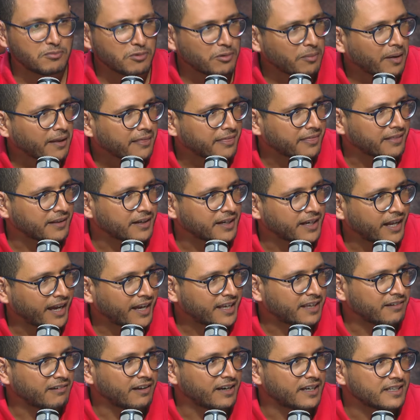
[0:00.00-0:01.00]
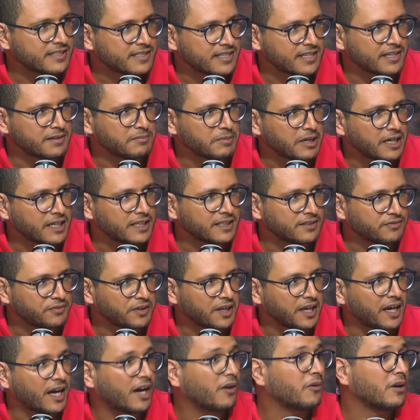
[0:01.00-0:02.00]
الممثل نحكيه على السينما اللي
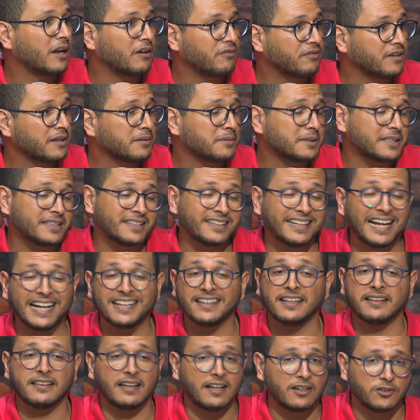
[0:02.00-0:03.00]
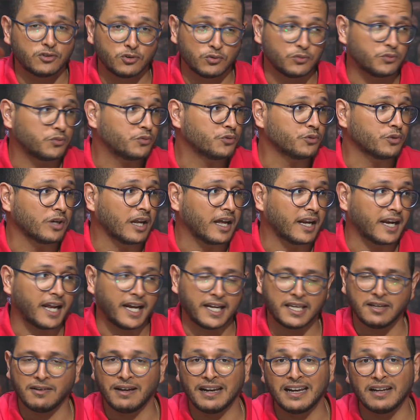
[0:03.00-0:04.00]
فيها أو الأفلام اللي تتحدث عن الطفولة
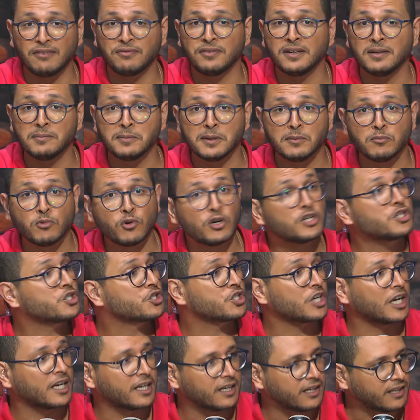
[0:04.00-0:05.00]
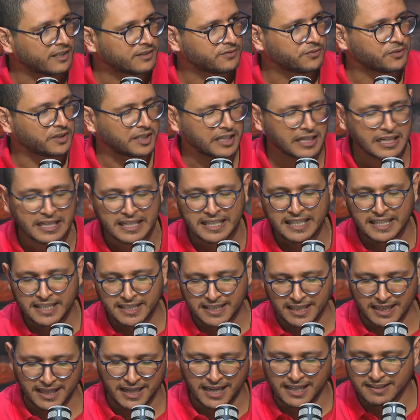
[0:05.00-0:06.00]
نحكيه على الأفلام الموجهة للأطفال
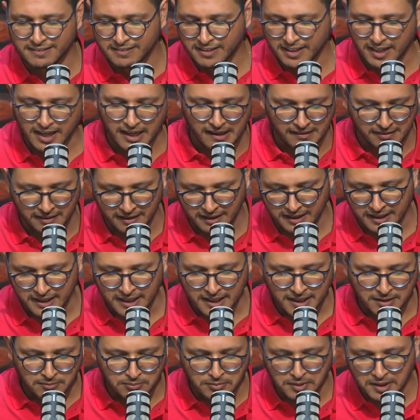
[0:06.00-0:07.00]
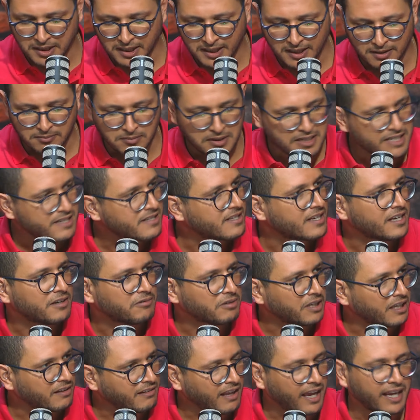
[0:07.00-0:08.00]
يعني نعم. عندك أكثر من من
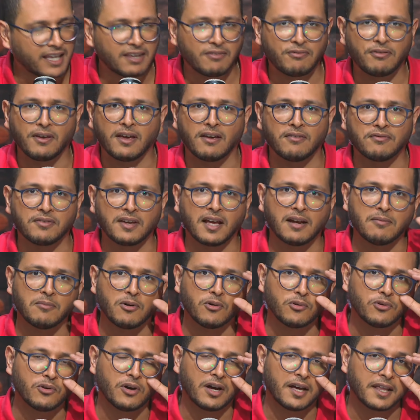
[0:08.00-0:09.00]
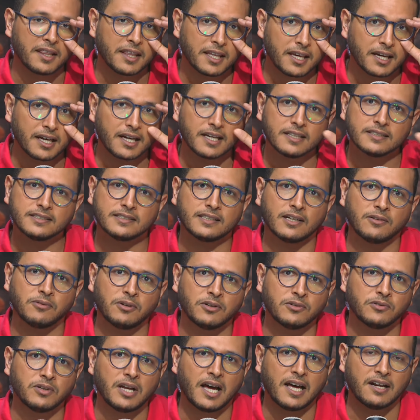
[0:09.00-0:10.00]
زاوية تحكي فيها في هالموضوع هذا خاصة
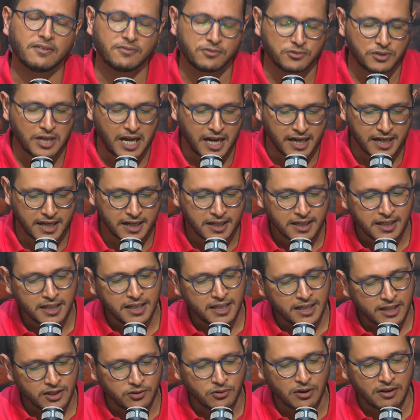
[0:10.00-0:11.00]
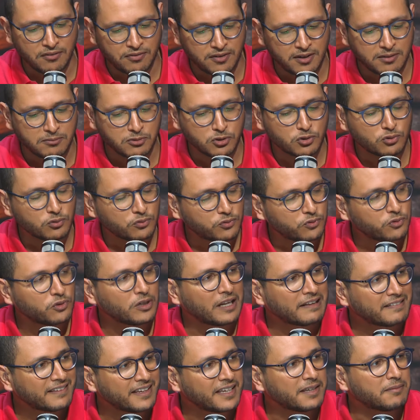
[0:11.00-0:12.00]
وانه نعرفوا نحن انه افلام
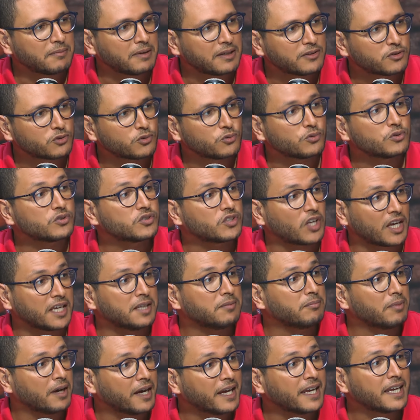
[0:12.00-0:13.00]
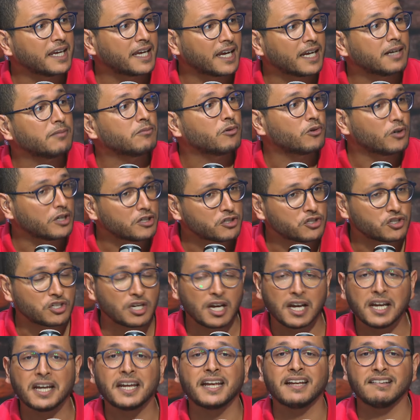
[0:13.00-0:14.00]
الطفوله دائما تكون صعيبه ان كان
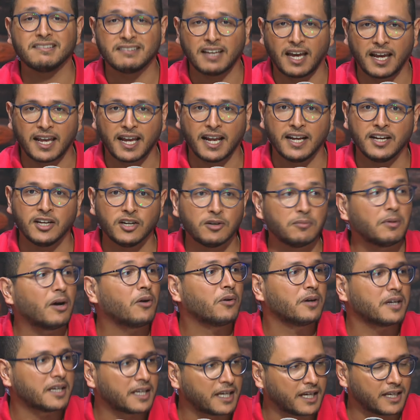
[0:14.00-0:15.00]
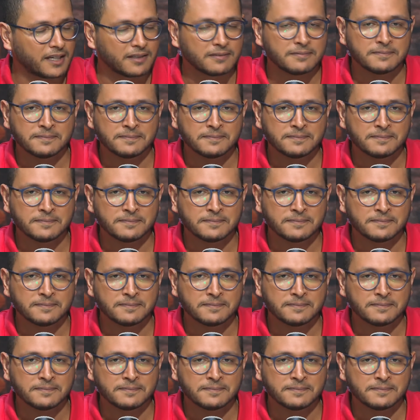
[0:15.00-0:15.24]
موجهه ان كان تحكي عليهم كان أو اداره